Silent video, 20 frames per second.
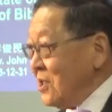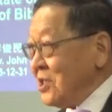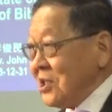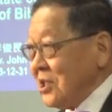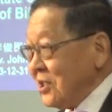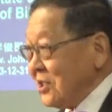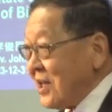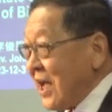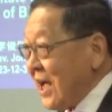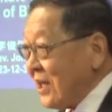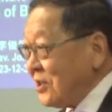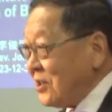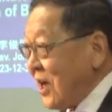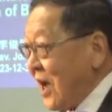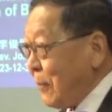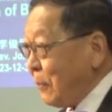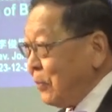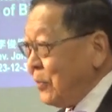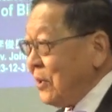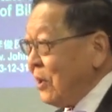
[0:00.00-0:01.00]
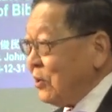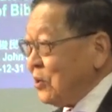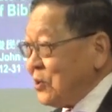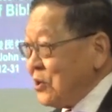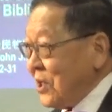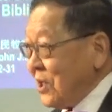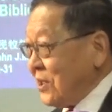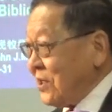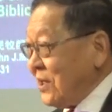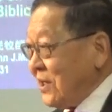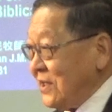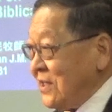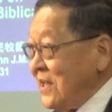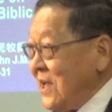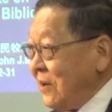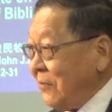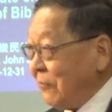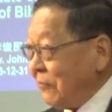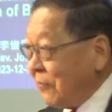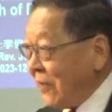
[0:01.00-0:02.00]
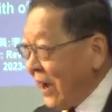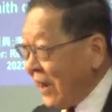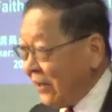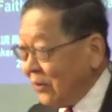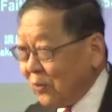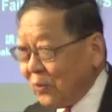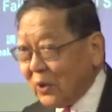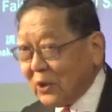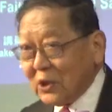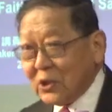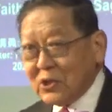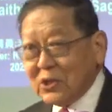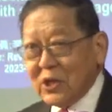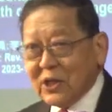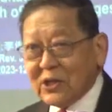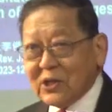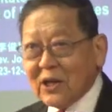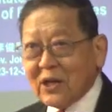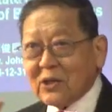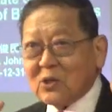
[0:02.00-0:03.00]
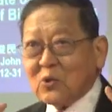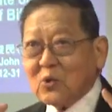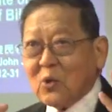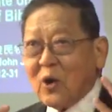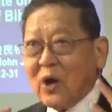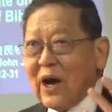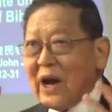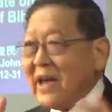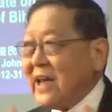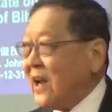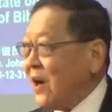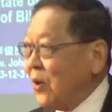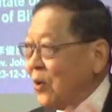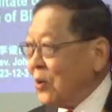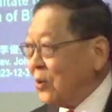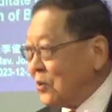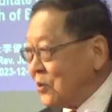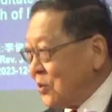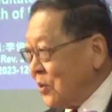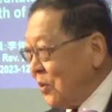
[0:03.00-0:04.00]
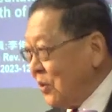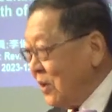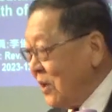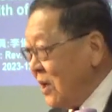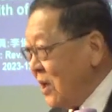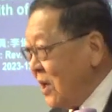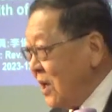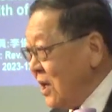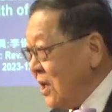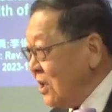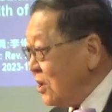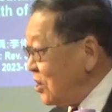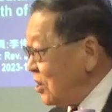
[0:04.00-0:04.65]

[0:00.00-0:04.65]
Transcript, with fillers: 请大家不要觉得厌烦，或者觉得说“哎呀啰嗦”。